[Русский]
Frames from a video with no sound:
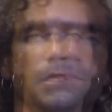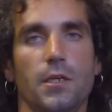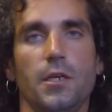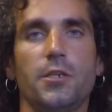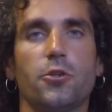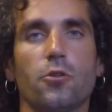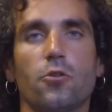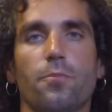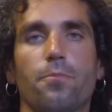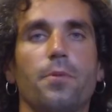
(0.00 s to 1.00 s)
И еще
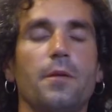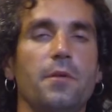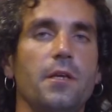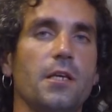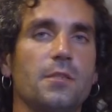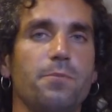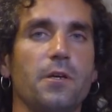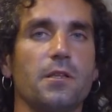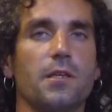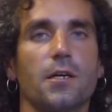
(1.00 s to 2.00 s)
одно применение
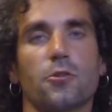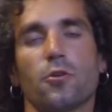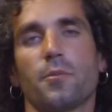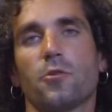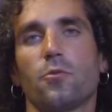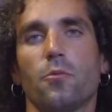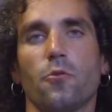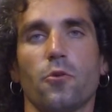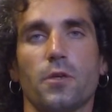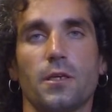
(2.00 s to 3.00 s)
спирта, о котором, я думаю,
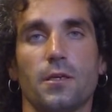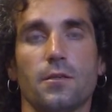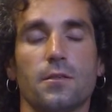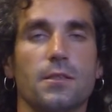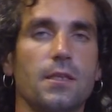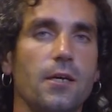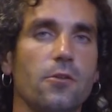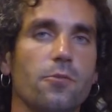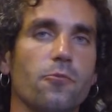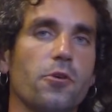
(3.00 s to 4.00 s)
многие
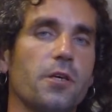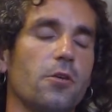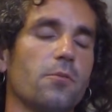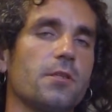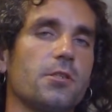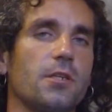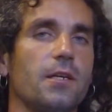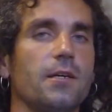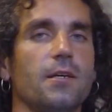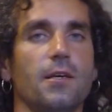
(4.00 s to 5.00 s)
знают, многие о нем
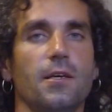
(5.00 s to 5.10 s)
слышали.